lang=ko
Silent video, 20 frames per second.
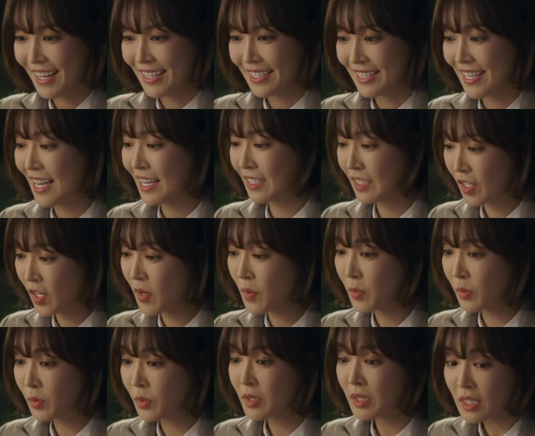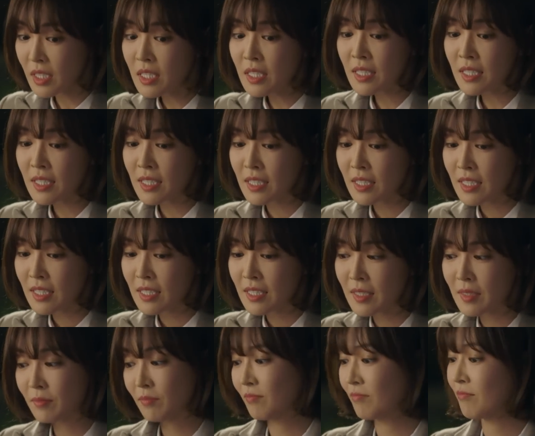자, 그럼 오늘은
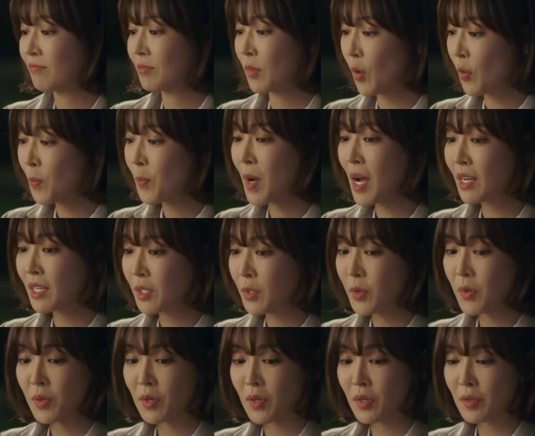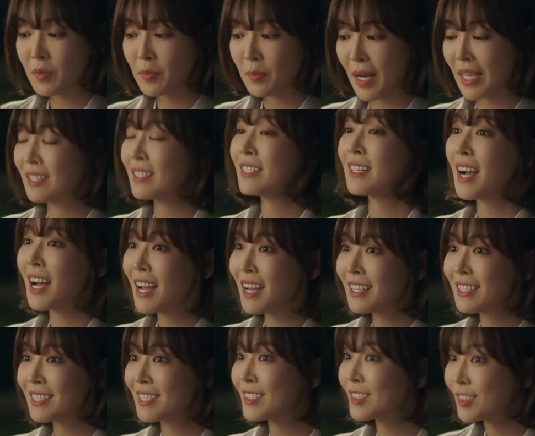먹방 이용권 받을까?
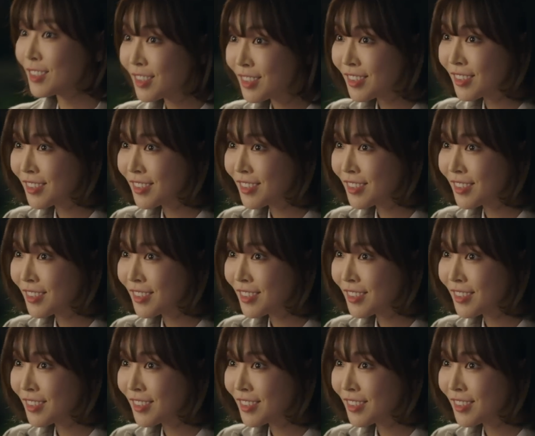친구?